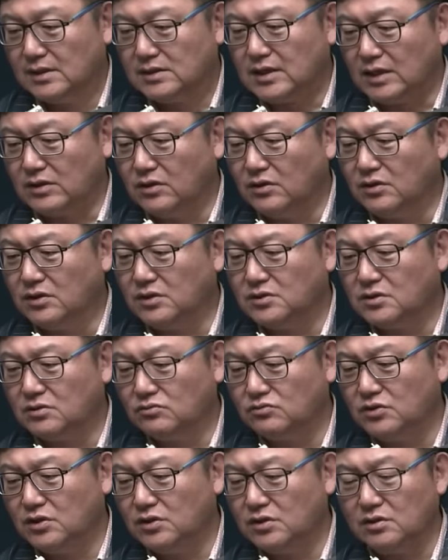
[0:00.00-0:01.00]
자, 여기서
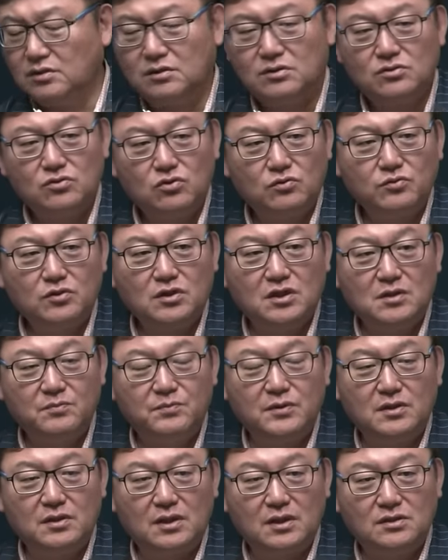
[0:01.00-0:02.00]
우리는 조금 더
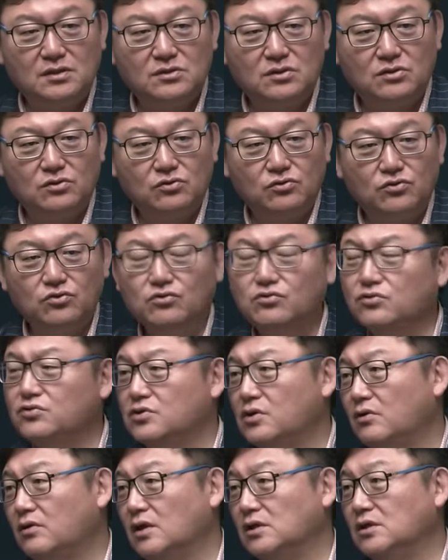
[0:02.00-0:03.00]
깊이 들어가서
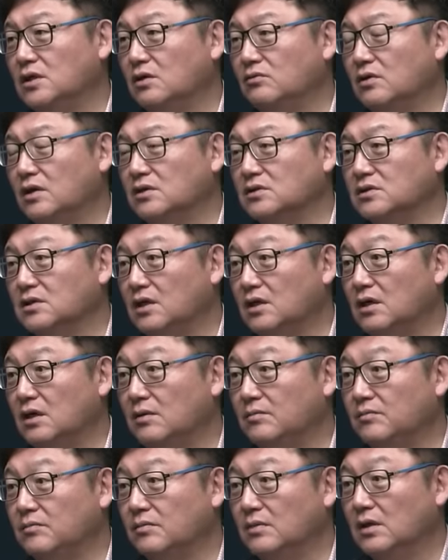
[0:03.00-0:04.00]
류철환이라고 하는
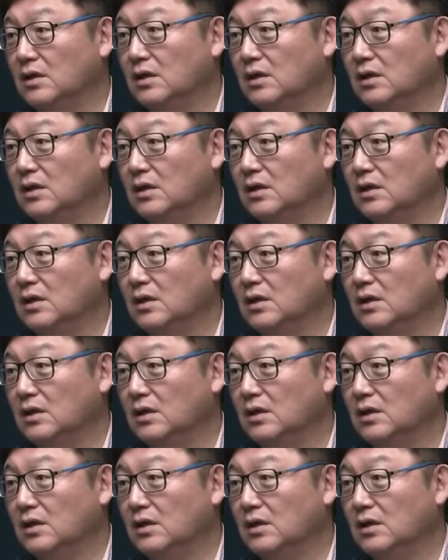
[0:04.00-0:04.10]
사람